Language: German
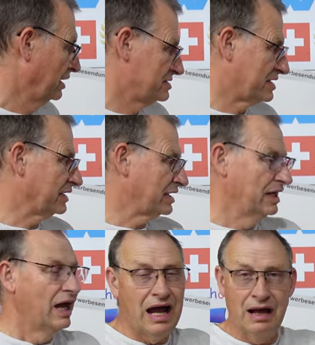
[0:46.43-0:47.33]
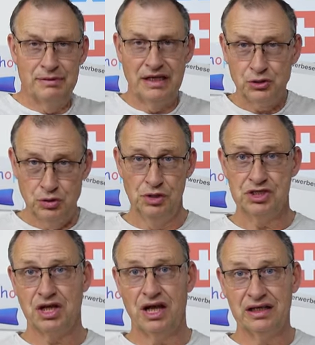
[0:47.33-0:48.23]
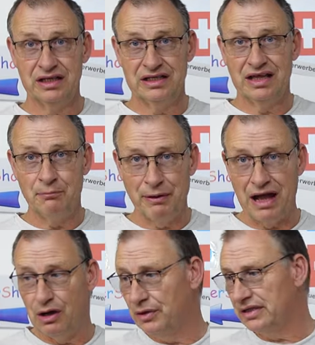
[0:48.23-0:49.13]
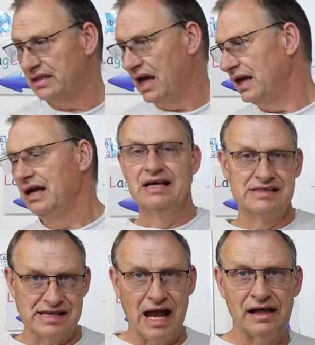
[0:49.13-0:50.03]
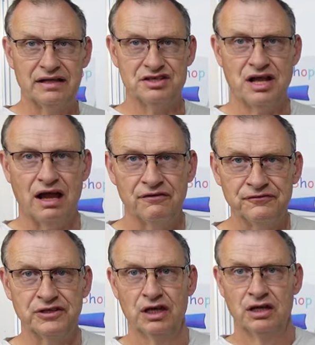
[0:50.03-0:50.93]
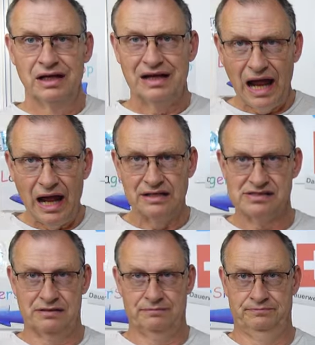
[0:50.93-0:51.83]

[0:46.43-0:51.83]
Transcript: Dann sage ich, aber der Kühlschrank, der braucht ja sagenhaft Gas.